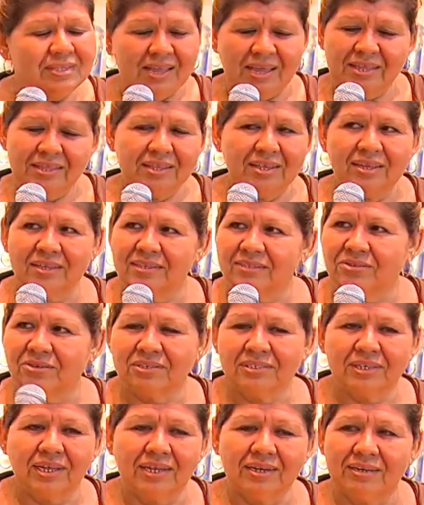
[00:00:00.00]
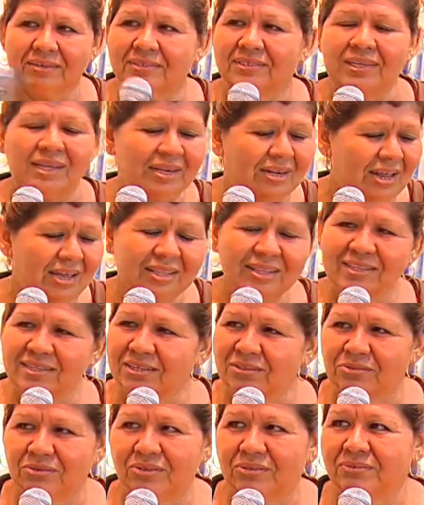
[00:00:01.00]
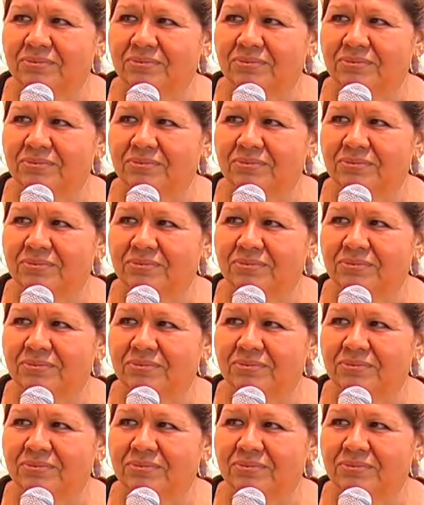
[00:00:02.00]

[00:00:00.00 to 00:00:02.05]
Nada. ¿Sanada? Sanada de todo.